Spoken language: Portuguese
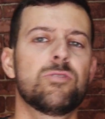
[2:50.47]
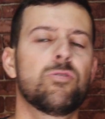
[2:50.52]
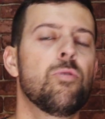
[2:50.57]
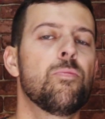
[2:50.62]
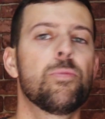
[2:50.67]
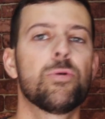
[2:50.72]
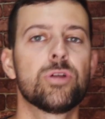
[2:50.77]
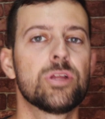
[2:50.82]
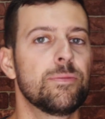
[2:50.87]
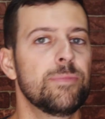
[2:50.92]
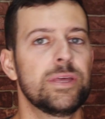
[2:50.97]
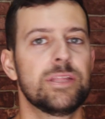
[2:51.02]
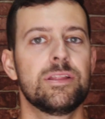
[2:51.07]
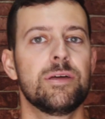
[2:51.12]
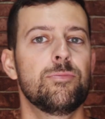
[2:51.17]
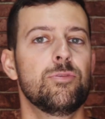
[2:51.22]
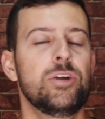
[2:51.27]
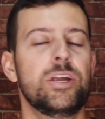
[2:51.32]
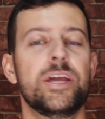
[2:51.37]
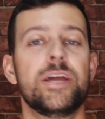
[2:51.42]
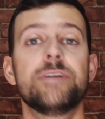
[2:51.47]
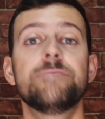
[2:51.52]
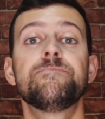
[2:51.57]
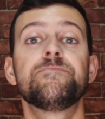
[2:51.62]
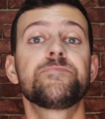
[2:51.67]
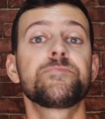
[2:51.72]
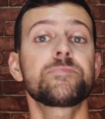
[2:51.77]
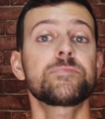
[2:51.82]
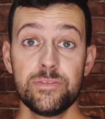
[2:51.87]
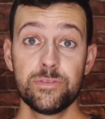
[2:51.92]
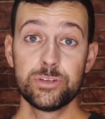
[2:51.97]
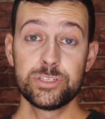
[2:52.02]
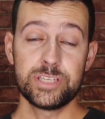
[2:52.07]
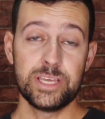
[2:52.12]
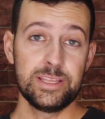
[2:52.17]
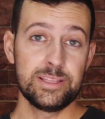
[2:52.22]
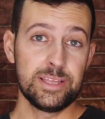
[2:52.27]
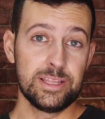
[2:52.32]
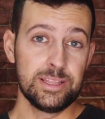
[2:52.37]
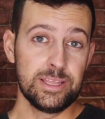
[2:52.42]
comportamento da mulher. E você
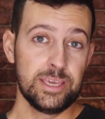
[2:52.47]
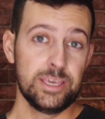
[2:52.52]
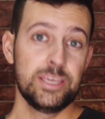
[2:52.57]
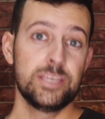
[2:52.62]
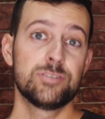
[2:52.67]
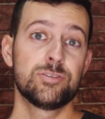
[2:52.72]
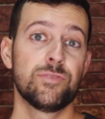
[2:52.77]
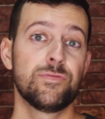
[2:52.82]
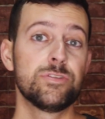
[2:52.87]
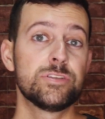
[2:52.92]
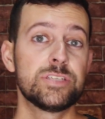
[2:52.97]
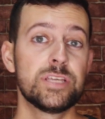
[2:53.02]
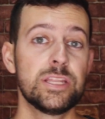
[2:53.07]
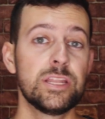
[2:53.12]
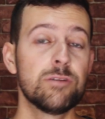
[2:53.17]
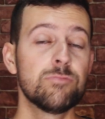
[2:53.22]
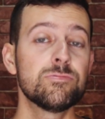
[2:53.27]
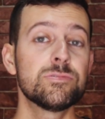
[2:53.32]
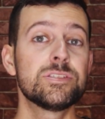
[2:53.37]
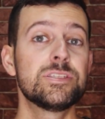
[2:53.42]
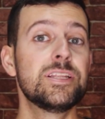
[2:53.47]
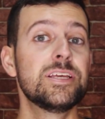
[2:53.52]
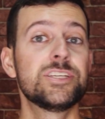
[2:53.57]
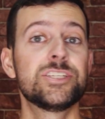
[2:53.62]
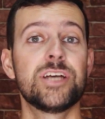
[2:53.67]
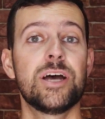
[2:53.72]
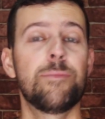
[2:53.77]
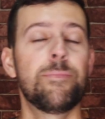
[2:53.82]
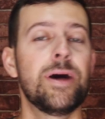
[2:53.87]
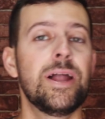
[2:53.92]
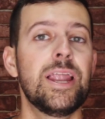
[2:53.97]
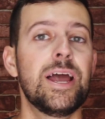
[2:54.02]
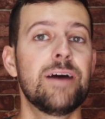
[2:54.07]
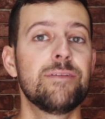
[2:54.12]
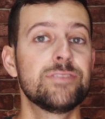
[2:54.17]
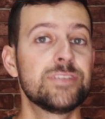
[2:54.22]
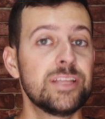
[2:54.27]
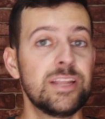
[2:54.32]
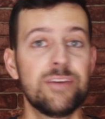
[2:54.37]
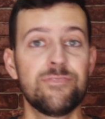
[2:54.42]
entender isso é você não se deixar abalar.
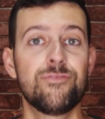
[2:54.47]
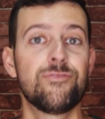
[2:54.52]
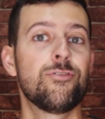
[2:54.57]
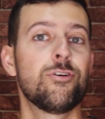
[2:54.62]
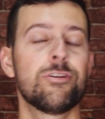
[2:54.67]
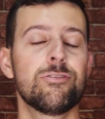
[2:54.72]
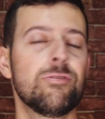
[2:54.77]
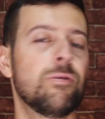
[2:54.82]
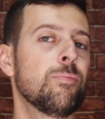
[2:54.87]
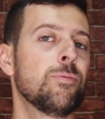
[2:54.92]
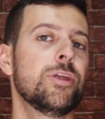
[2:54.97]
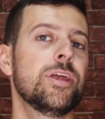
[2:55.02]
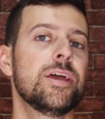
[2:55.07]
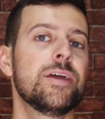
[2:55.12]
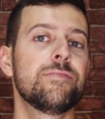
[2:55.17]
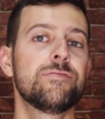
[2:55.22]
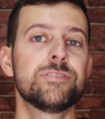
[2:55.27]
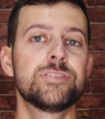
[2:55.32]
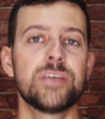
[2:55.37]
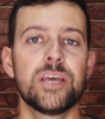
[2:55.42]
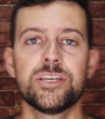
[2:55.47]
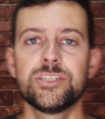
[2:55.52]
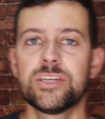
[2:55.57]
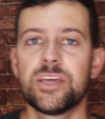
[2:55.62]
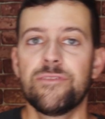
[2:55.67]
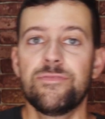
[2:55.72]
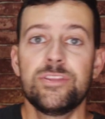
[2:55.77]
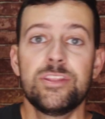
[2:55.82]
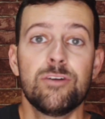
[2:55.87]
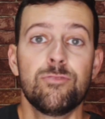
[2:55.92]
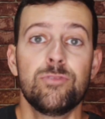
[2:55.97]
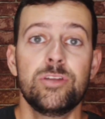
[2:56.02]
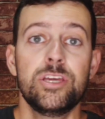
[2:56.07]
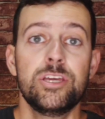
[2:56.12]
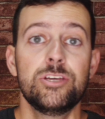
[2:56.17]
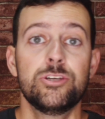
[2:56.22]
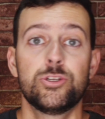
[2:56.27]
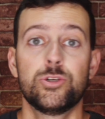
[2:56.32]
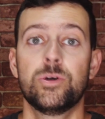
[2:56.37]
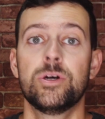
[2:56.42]
Você leva fora da mulher, você acha que a vida é um
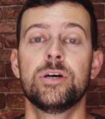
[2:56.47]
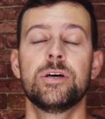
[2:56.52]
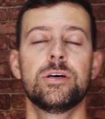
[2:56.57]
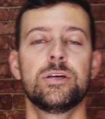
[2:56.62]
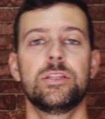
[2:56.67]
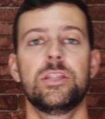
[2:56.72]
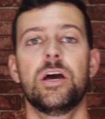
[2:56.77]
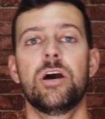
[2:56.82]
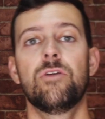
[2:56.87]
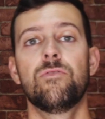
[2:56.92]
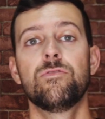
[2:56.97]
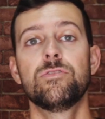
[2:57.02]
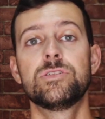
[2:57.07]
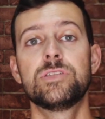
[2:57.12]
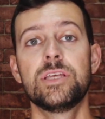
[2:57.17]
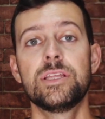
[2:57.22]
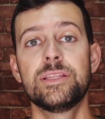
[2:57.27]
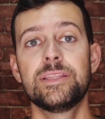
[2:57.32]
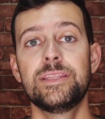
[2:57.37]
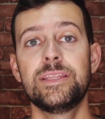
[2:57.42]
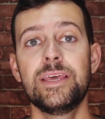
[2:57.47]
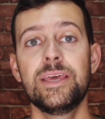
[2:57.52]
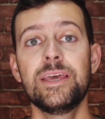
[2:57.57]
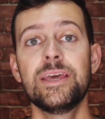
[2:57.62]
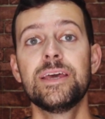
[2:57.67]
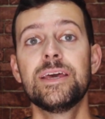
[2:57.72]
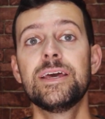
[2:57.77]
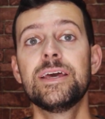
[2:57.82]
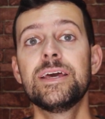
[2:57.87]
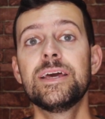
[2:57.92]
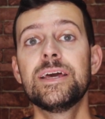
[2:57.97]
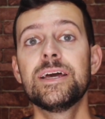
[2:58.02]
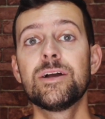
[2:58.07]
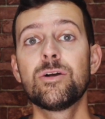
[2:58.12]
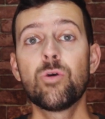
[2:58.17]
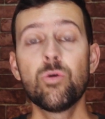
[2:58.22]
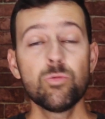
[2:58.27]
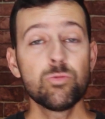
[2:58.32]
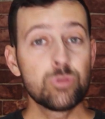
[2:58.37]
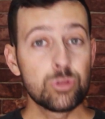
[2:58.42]
lixo. Não, você ter
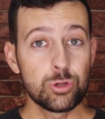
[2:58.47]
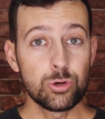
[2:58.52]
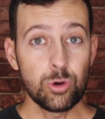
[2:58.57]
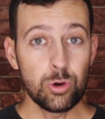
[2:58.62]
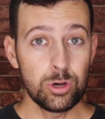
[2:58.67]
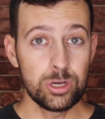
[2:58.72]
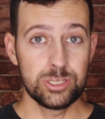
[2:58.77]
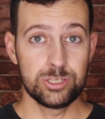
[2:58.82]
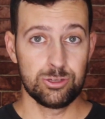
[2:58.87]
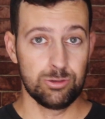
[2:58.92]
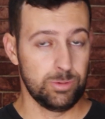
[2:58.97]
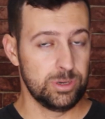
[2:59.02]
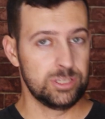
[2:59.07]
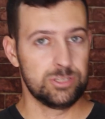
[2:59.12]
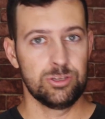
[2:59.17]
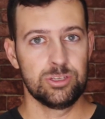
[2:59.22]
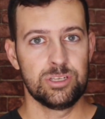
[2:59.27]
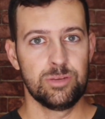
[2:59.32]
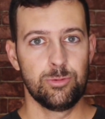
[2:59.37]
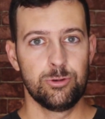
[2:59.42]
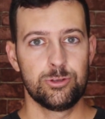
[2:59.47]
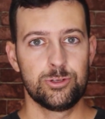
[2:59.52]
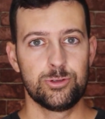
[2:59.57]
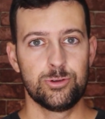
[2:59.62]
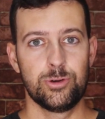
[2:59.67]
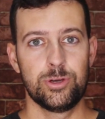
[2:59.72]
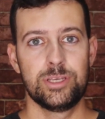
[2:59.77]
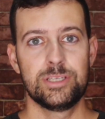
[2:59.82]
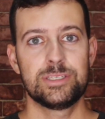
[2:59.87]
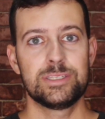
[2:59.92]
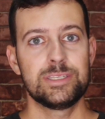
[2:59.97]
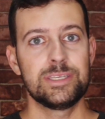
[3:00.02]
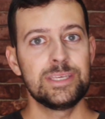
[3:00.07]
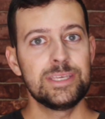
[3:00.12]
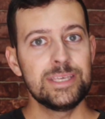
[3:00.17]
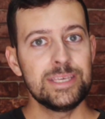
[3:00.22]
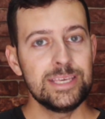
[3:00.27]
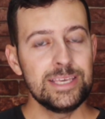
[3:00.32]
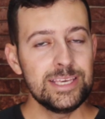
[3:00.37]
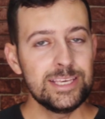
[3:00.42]
controle sobre as suas emoções
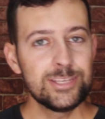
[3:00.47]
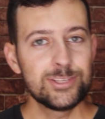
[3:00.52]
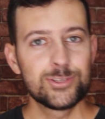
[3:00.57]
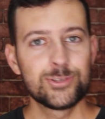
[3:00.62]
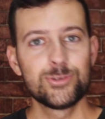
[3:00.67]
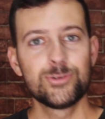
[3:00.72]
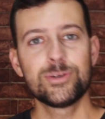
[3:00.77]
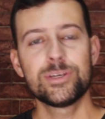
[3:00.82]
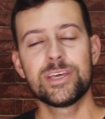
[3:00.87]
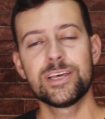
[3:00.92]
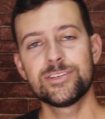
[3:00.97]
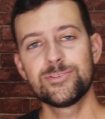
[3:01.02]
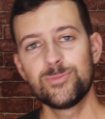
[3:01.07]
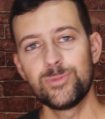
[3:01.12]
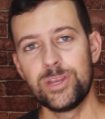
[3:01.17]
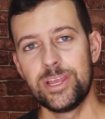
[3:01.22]
isso que as